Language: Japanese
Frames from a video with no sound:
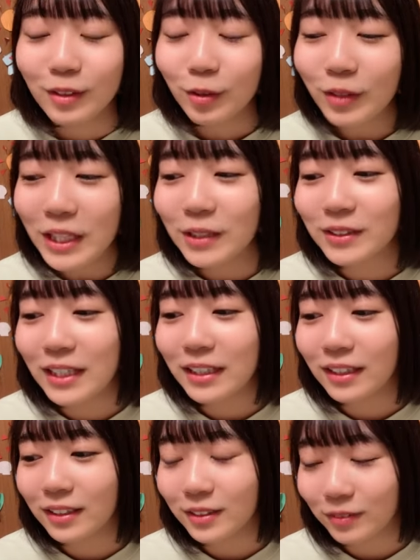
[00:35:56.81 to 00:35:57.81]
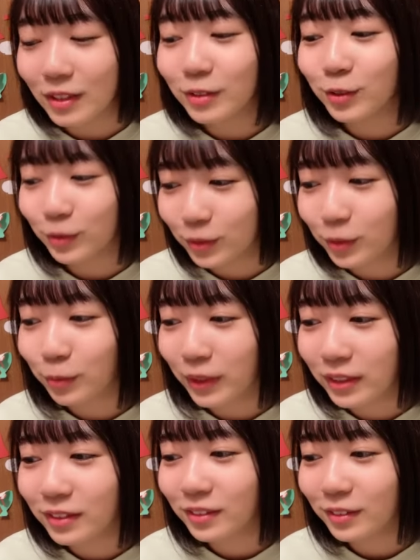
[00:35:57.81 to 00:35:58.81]
去年の3月は嘘ご
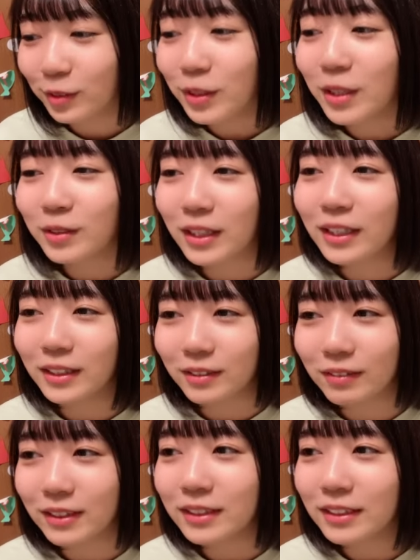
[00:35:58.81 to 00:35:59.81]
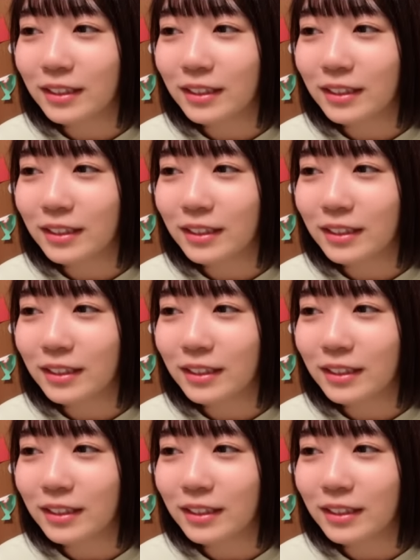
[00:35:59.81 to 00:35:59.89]
めん去年の3月は全